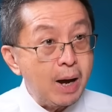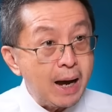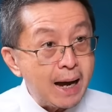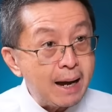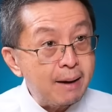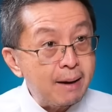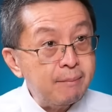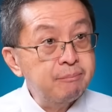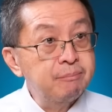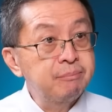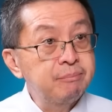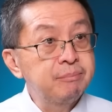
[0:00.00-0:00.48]
ค
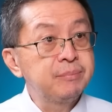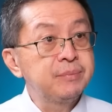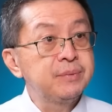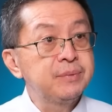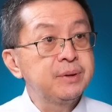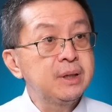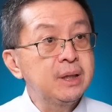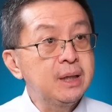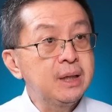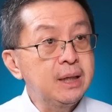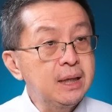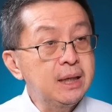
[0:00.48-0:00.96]
วาม
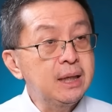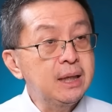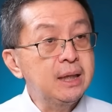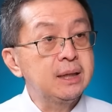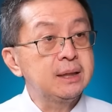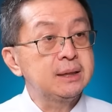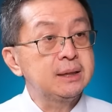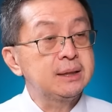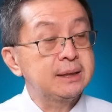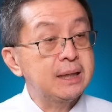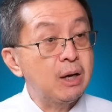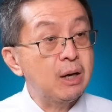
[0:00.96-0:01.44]
ที่
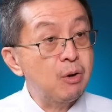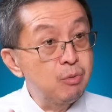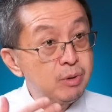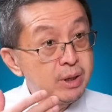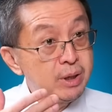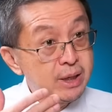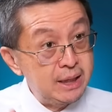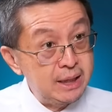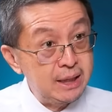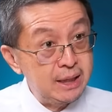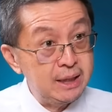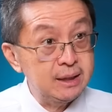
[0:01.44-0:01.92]
เจ้า
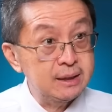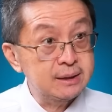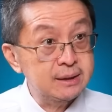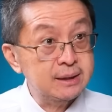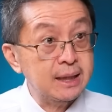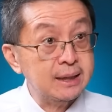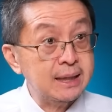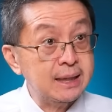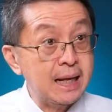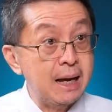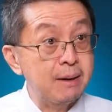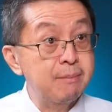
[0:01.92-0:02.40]
หนี้
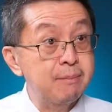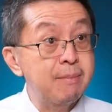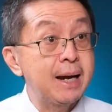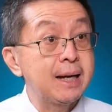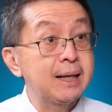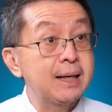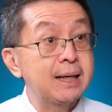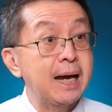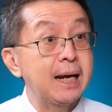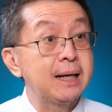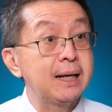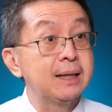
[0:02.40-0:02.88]
สถา
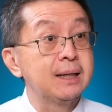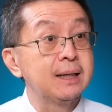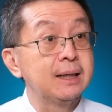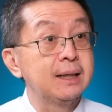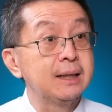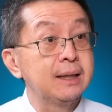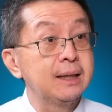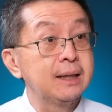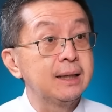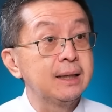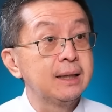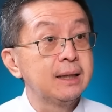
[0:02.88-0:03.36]
บันการ
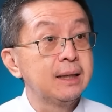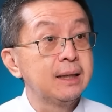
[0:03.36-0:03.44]
เงิน